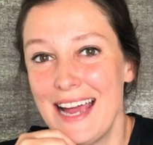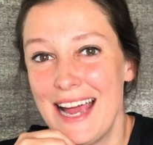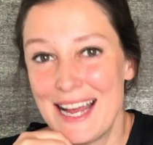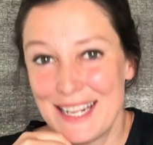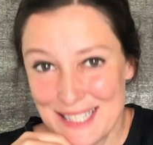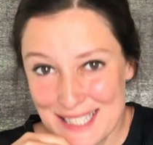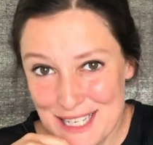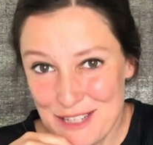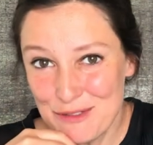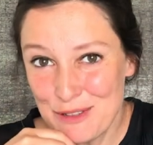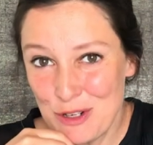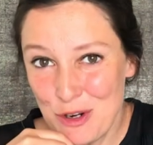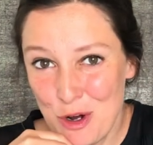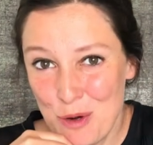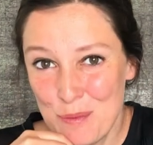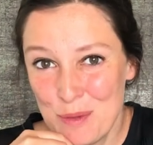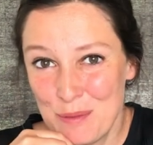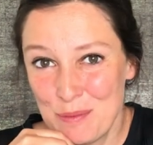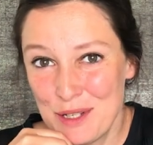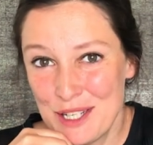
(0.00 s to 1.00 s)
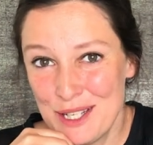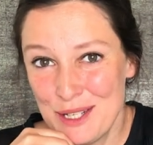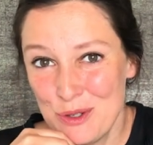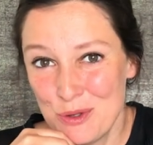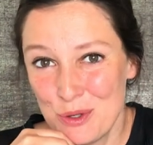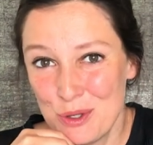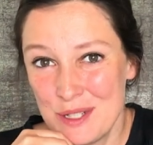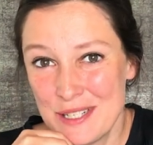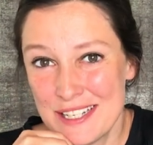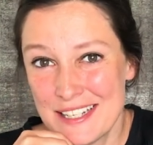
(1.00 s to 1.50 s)
Herzlich willkommen im
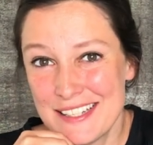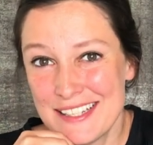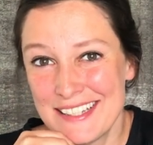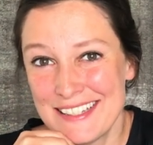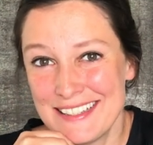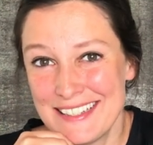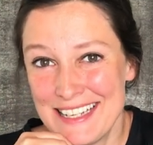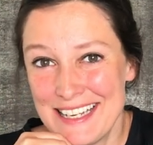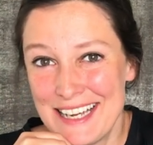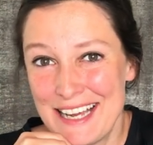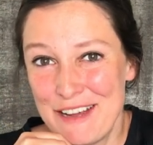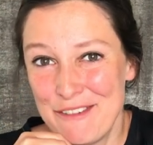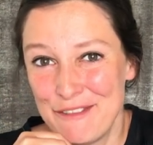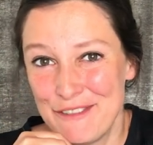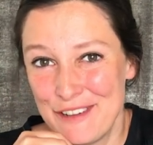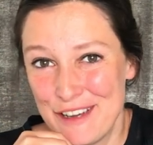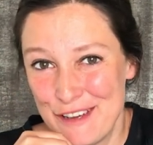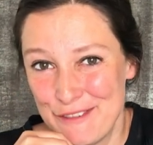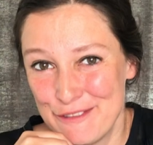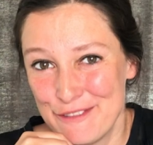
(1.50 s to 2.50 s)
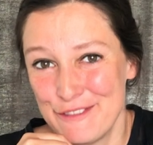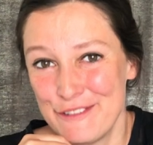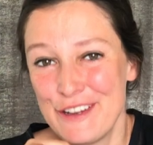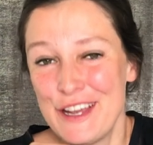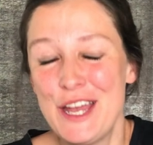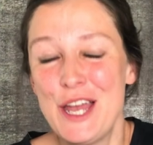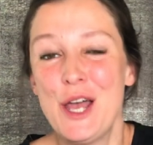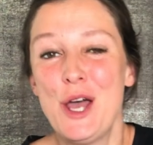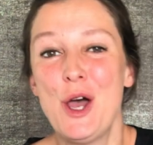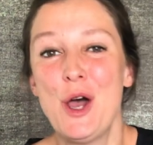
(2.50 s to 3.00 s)
Kino des DFF.
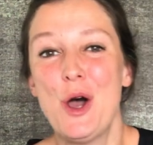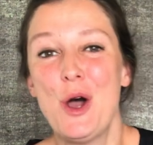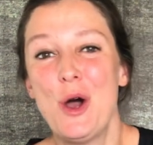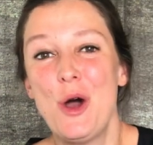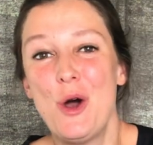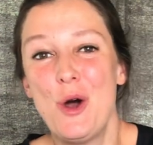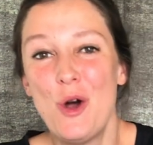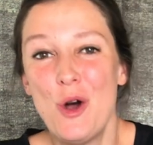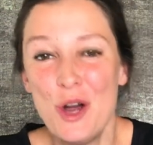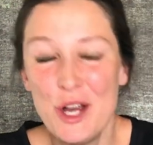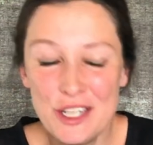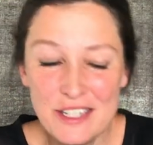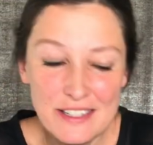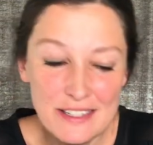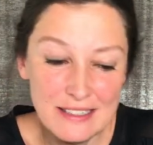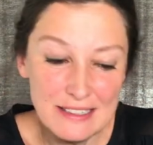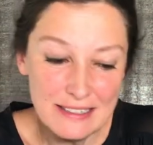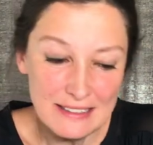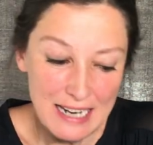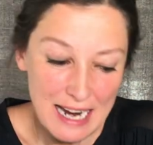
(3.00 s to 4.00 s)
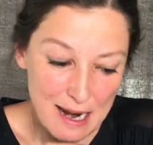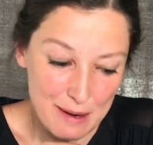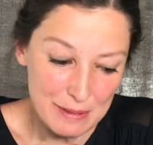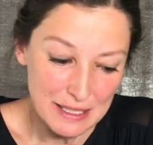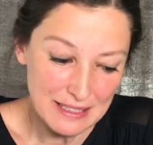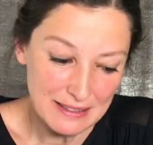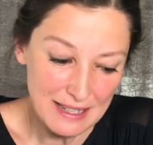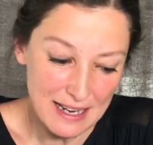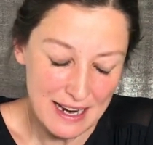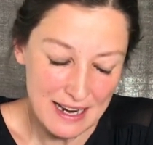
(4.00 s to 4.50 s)
Heute habe
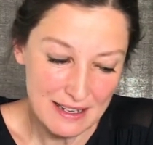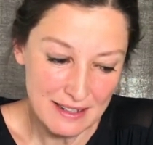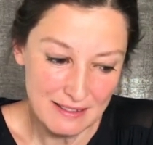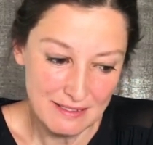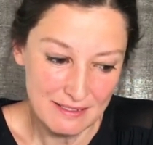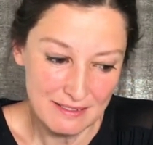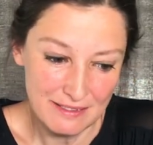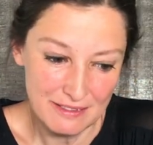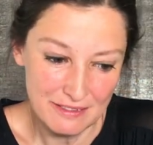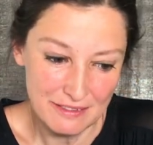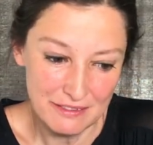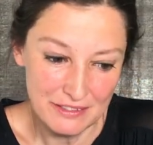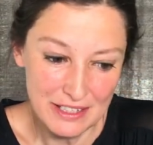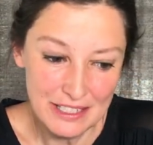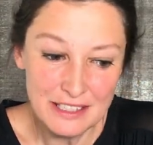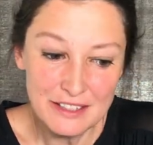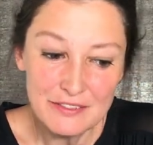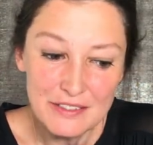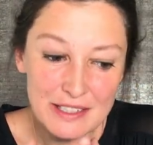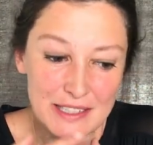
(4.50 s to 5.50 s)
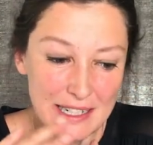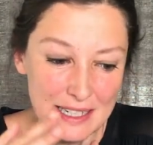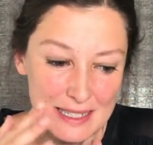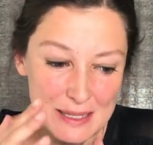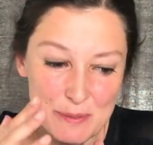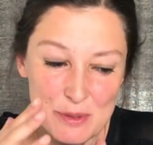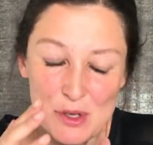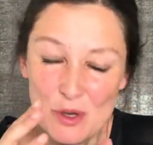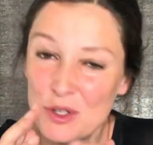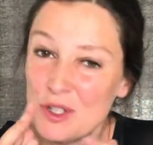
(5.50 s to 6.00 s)
ich einen, wie ich finde,
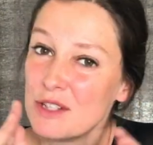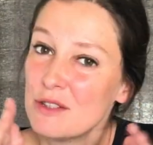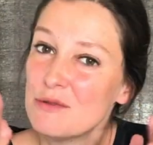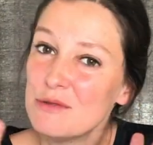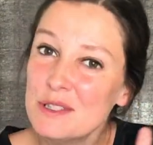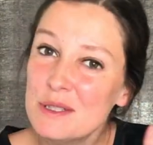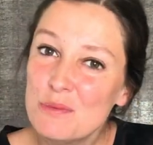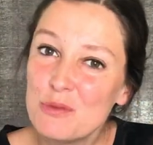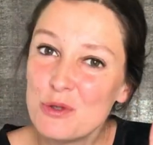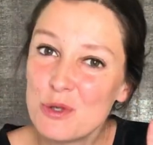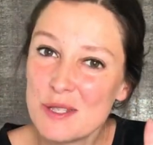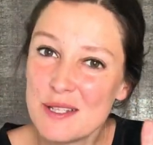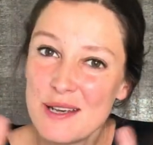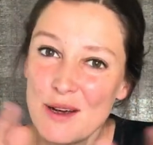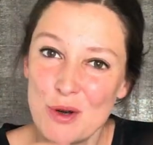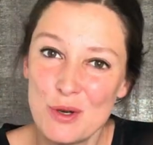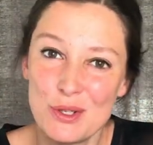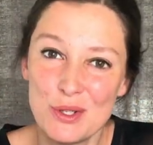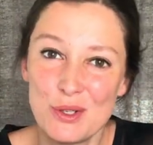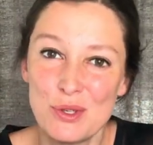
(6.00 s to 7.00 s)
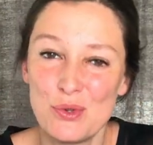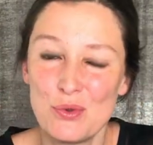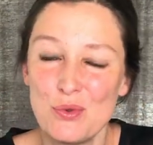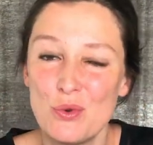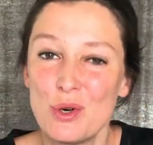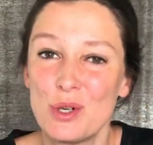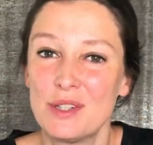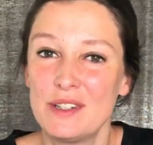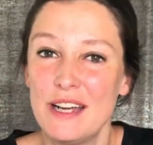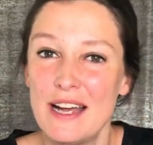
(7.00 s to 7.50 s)
ganz besonderen Film für Sie
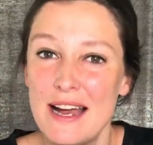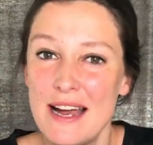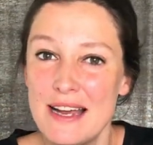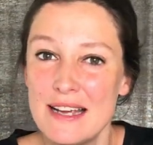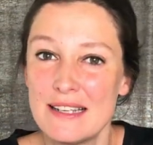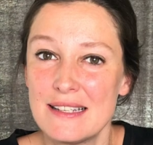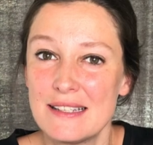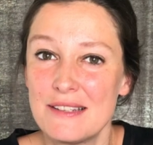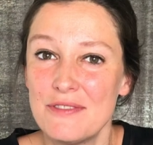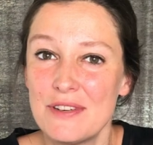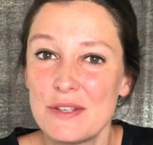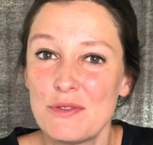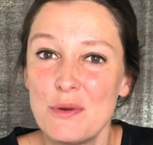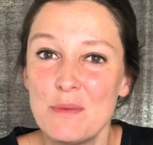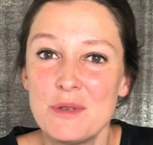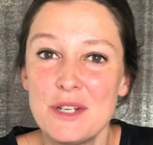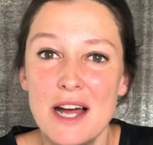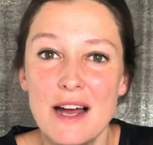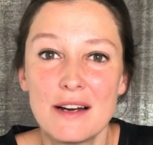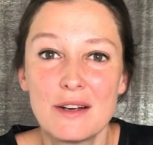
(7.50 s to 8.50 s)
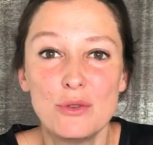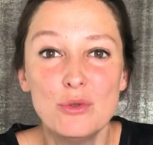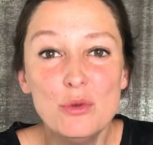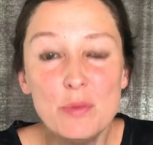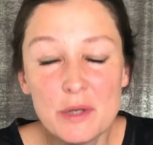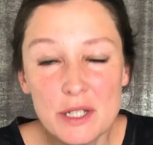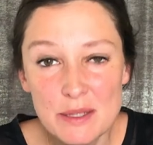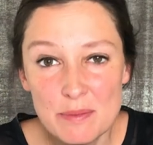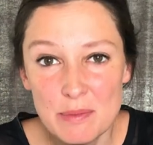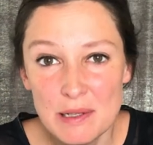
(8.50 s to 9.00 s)
ausgesucht. Er heißt Was vom Tage
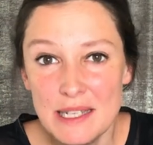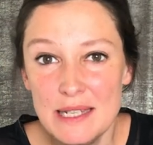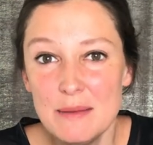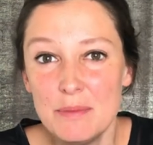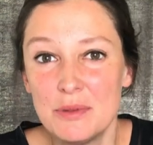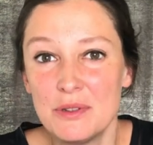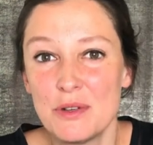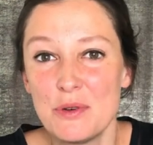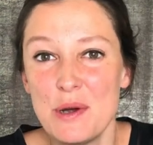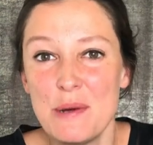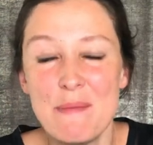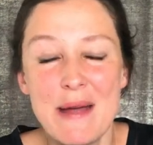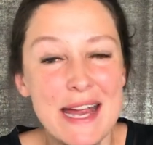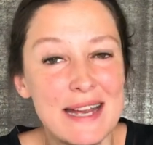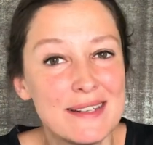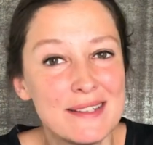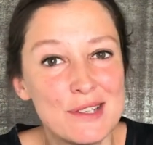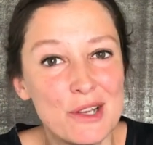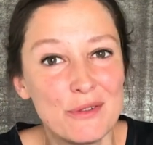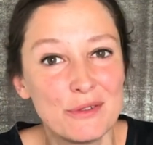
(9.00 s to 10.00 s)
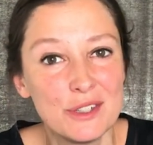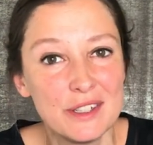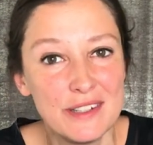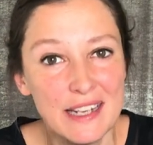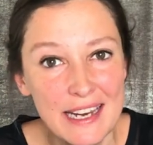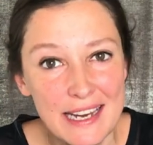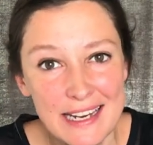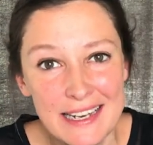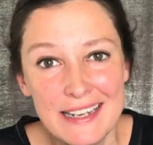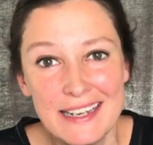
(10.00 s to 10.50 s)
übrig blieb, The Remains of the
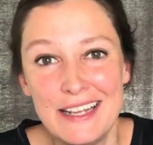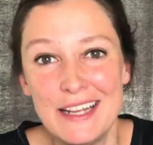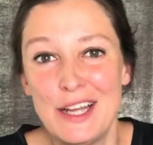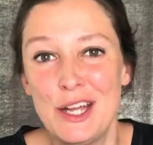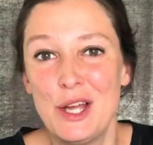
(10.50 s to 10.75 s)
Day.